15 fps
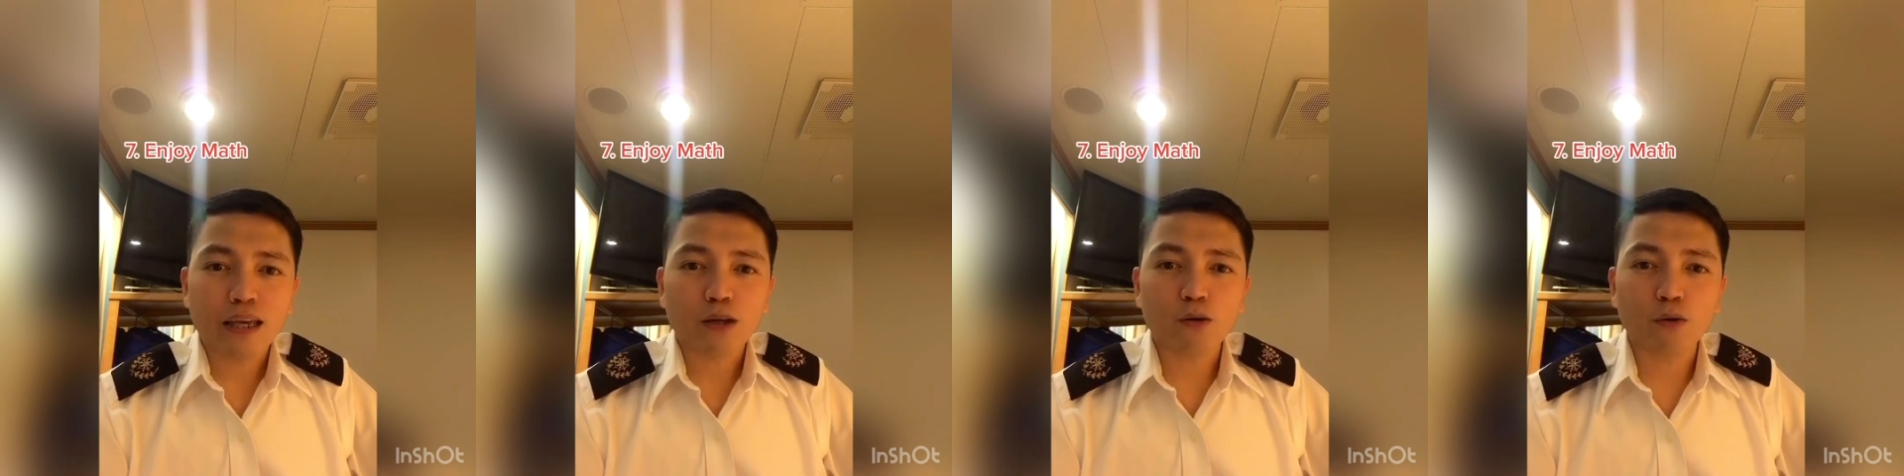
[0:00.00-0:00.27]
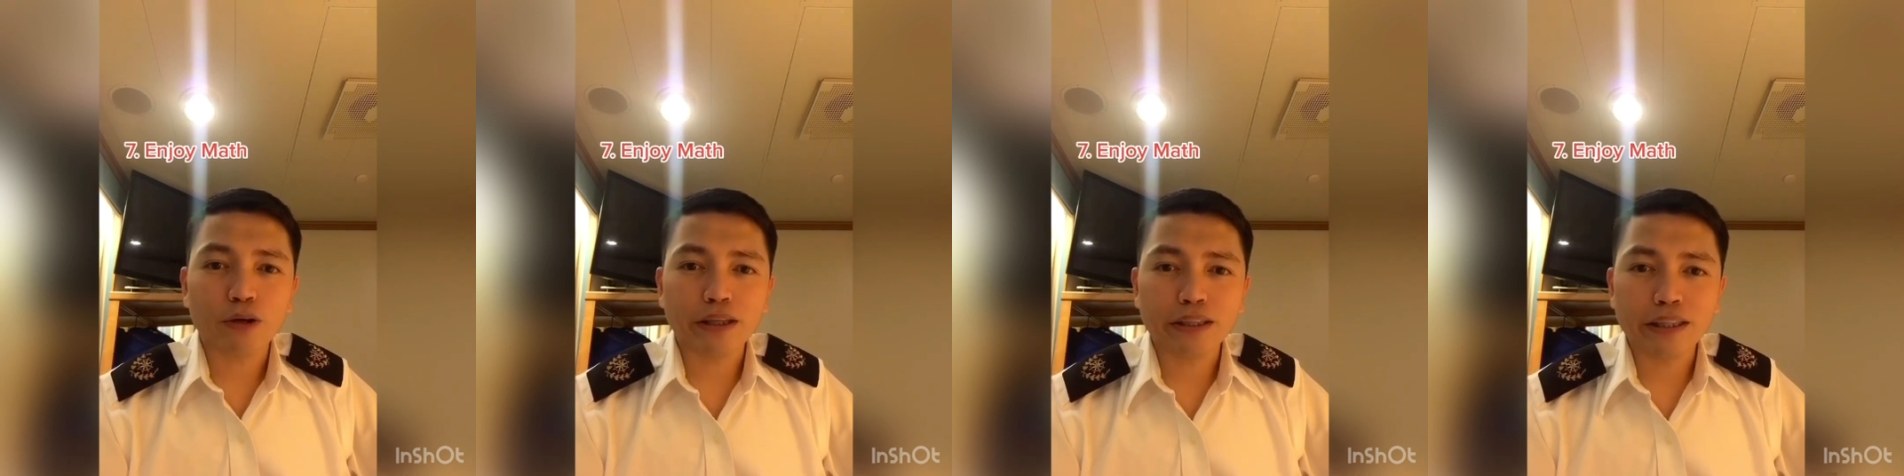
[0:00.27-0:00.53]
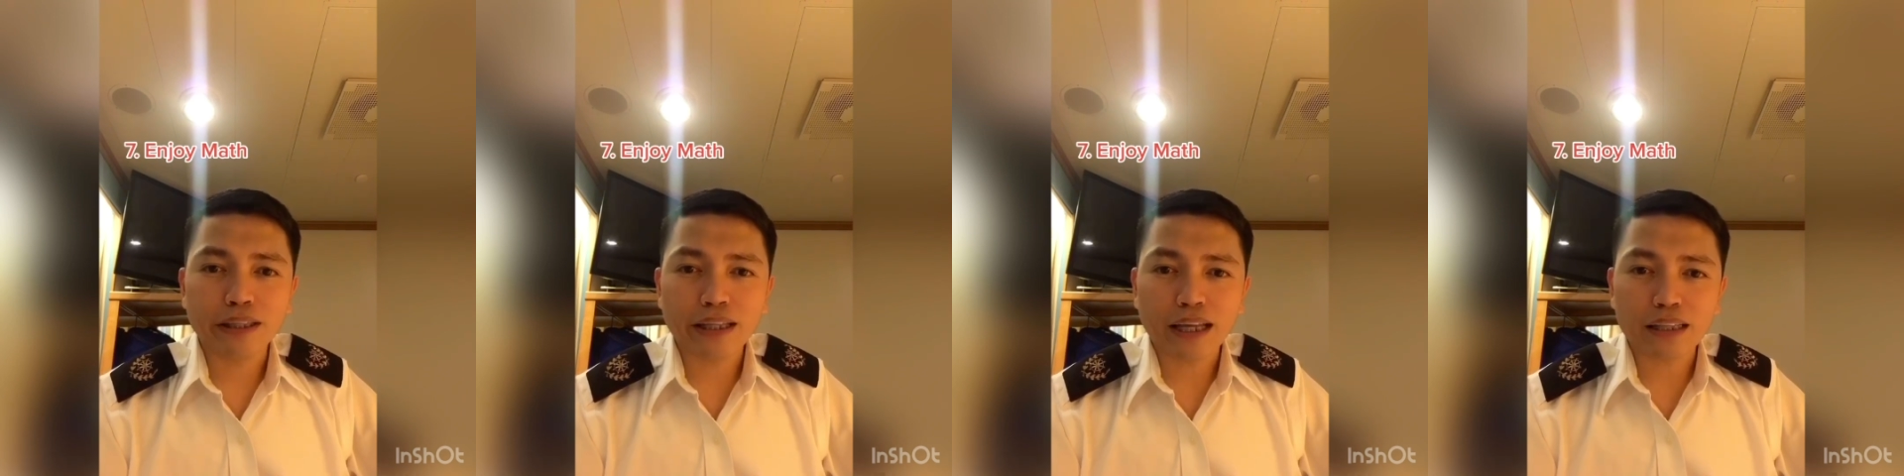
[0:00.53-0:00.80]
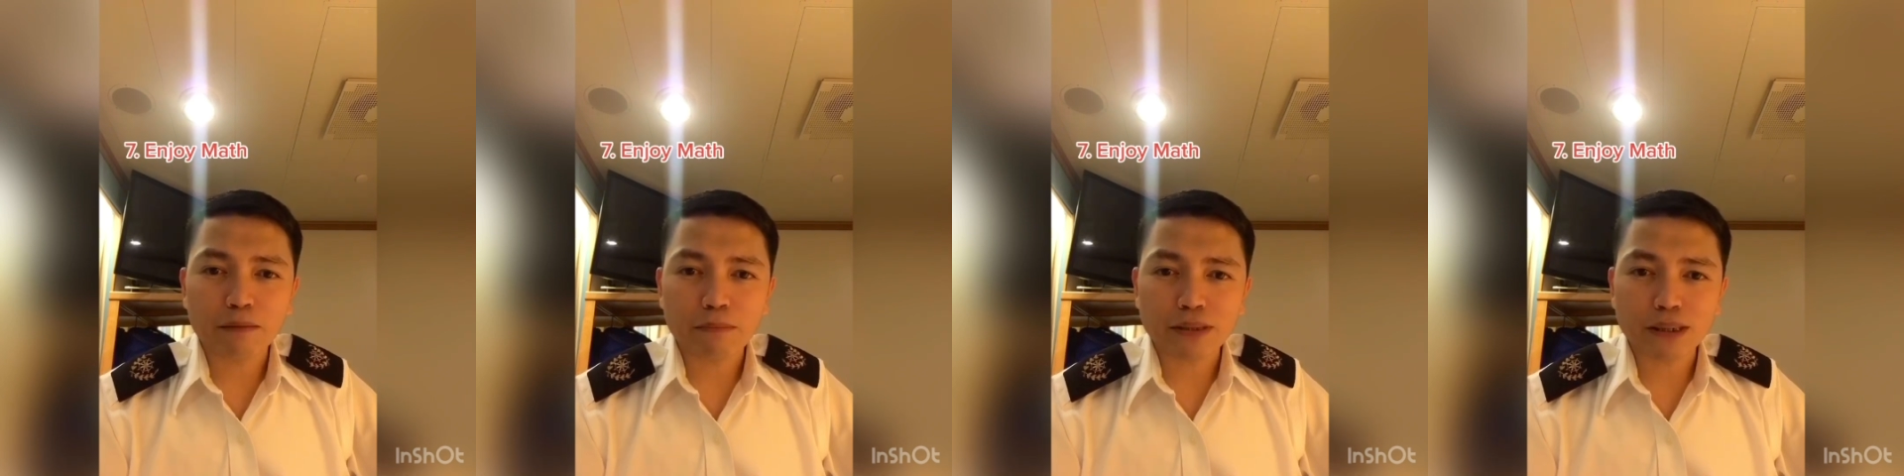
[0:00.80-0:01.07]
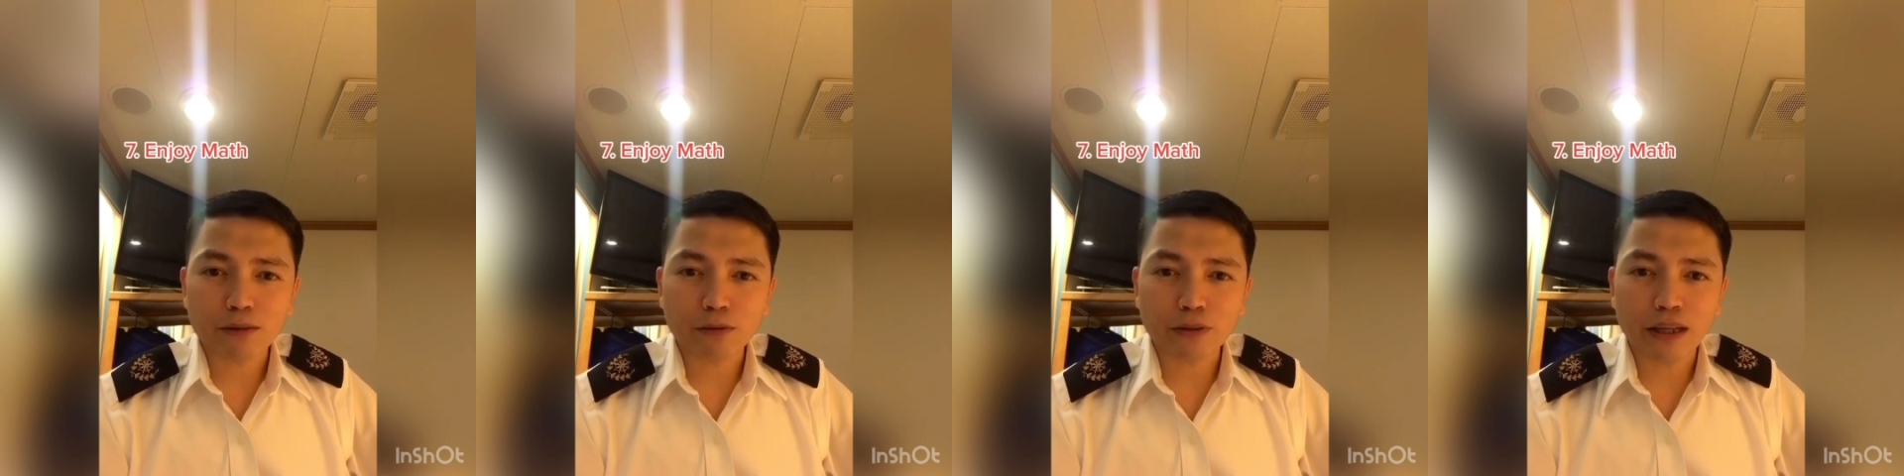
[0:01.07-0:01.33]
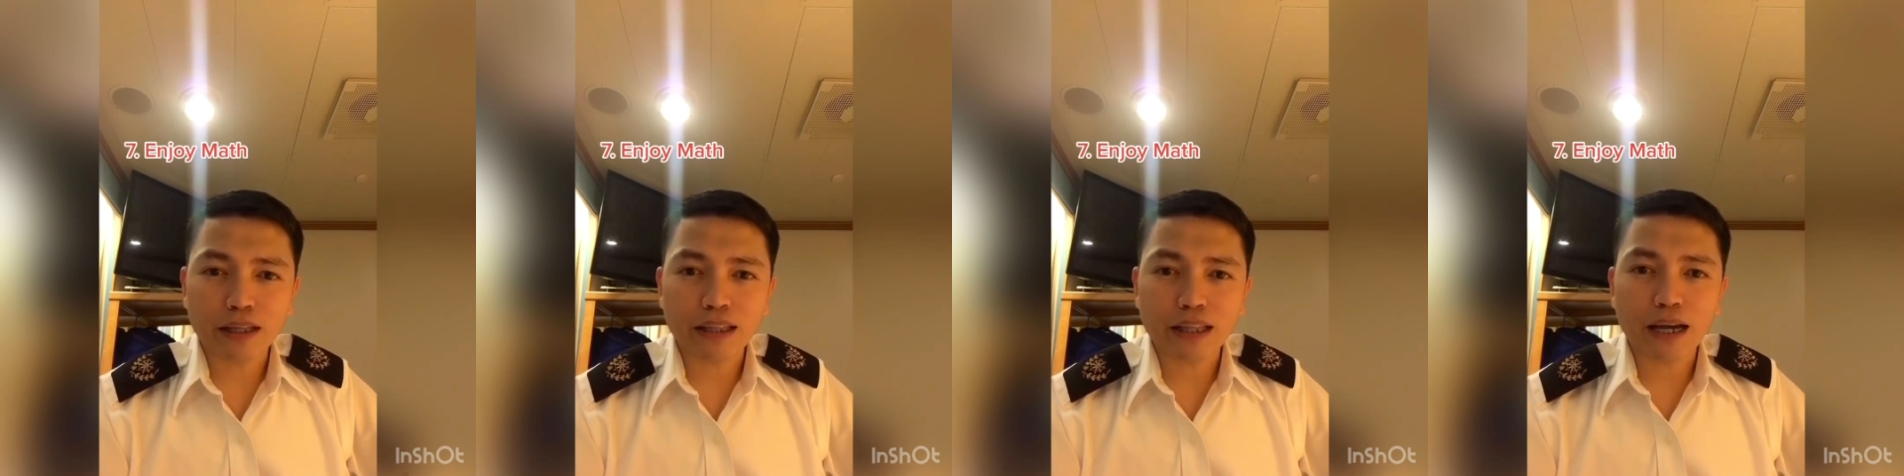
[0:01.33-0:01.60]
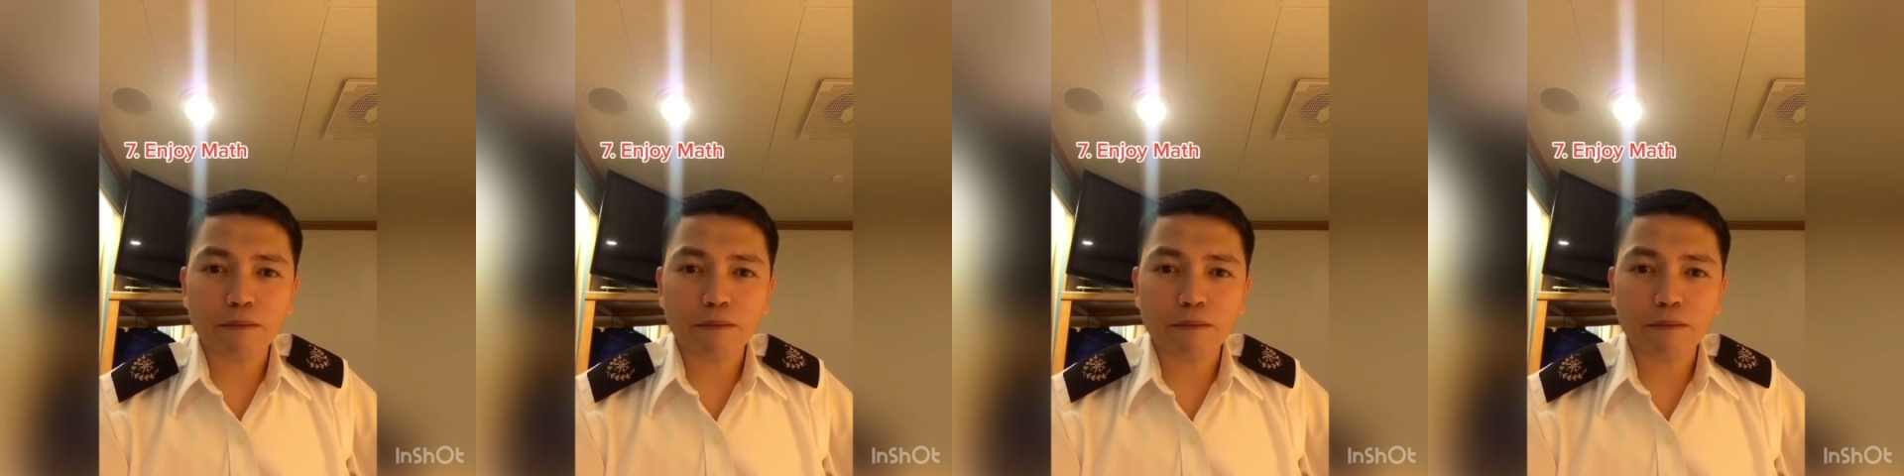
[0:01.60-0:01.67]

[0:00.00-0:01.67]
Kung hindi natin masagutan